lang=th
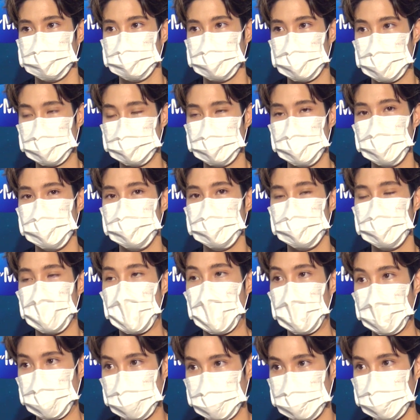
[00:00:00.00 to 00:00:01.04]
ถามว่าห
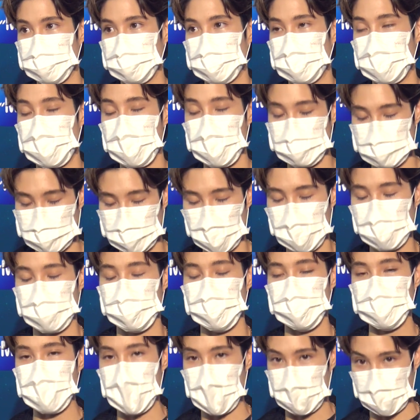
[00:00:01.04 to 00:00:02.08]
วังคาดหวัง
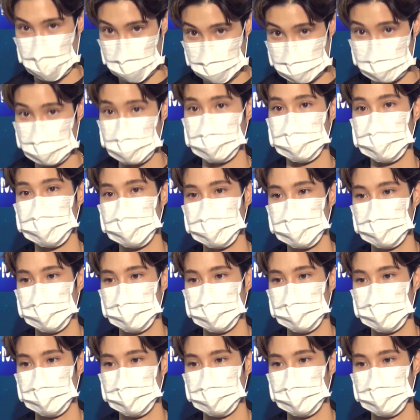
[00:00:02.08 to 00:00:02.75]
ว่าอยากให้มี